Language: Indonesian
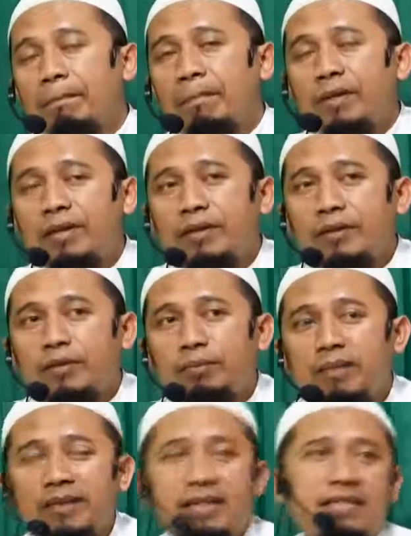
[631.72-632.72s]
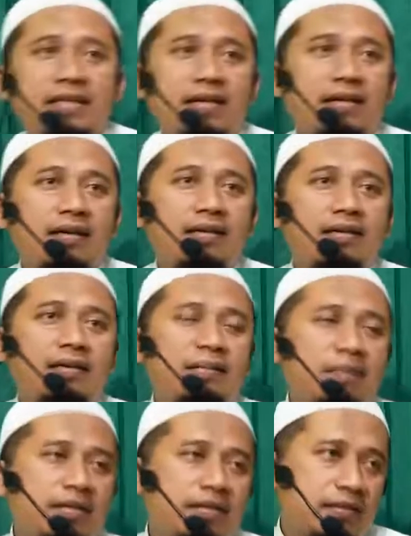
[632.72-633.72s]
beliau mengajar di
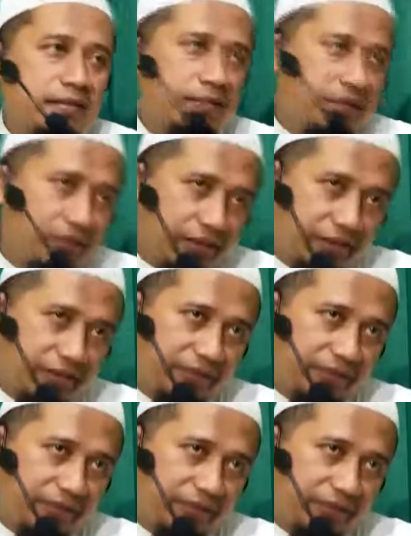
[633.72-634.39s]
Masjid Nabawi.